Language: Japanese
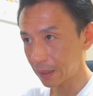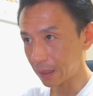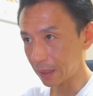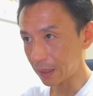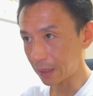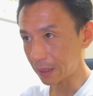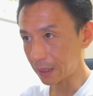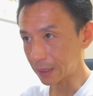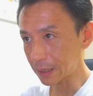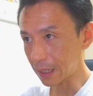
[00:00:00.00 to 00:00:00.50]

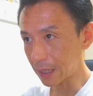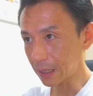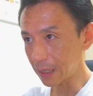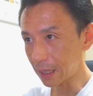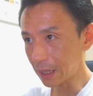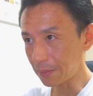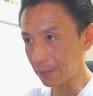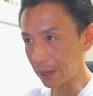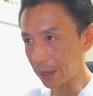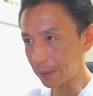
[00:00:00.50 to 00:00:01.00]
えー、じゃあ3
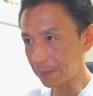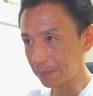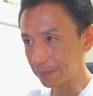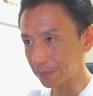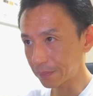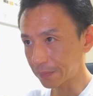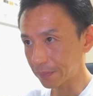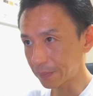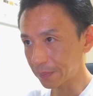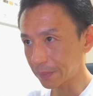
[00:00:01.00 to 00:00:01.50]
回目
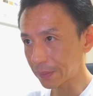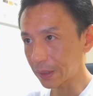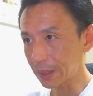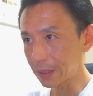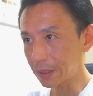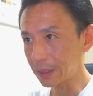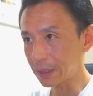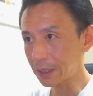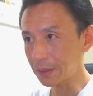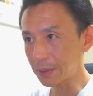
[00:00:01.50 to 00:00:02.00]

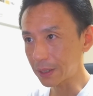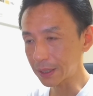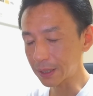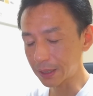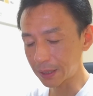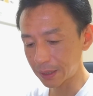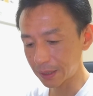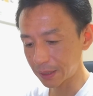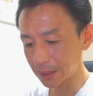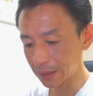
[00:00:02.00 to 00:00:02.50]
いきま
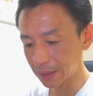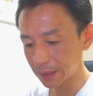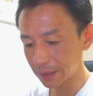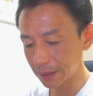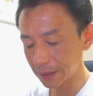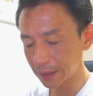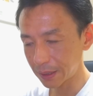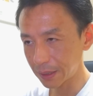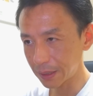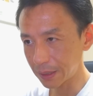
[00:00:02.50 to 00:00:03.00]
す
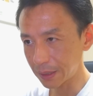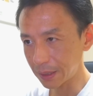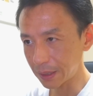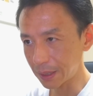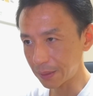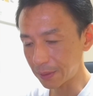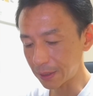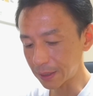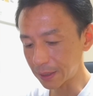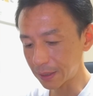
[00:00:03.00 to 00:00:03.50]
い
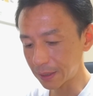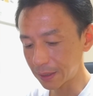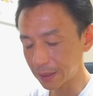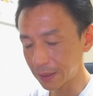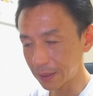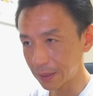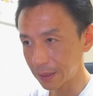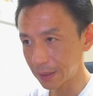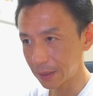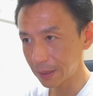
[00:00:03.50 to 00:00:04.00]
きます
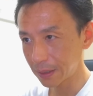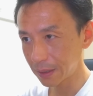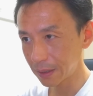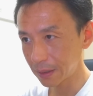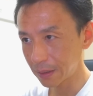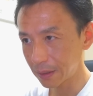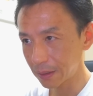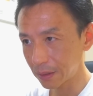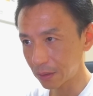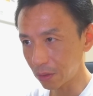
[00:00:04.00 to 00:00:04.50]

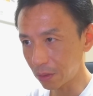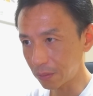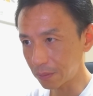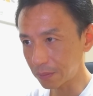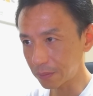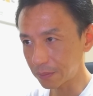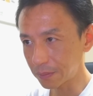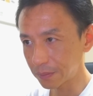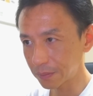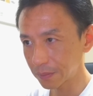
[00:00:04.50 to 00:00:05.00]

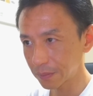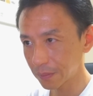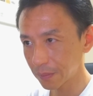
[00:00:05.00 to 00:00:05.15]
ドン